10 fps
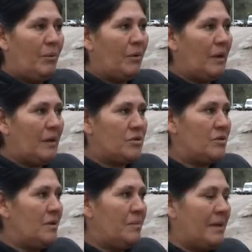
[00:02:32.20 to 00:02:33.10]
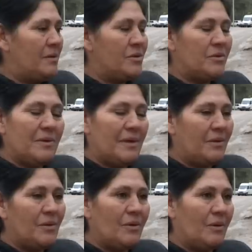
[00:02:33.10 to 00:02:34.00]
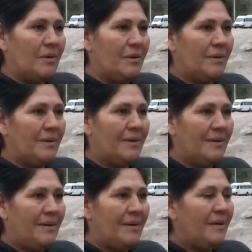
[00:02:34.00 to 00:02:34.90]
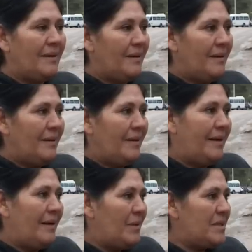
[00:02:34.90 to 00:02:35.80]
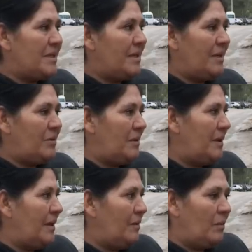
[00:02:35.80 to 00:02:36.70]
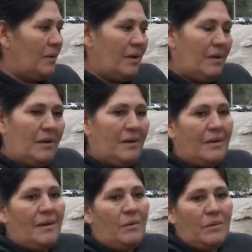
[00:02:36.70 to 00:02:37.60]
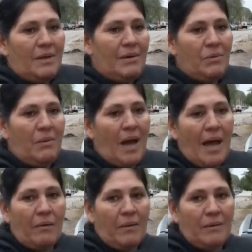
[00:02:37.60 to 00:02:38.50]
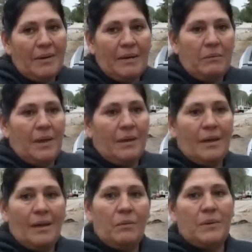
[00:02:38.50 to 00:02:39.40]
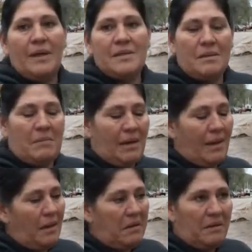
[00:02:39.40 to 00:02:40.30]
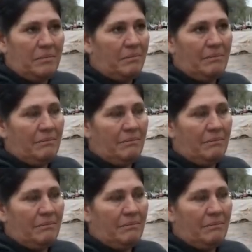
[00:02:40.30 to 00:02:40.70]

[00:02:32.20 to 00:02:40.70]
Porque Johnny para nosotros era todo. Era el más chiquito, era un nene que, le gustaba jugar, no, no, era un nene que le gustaba hacer maldad ni...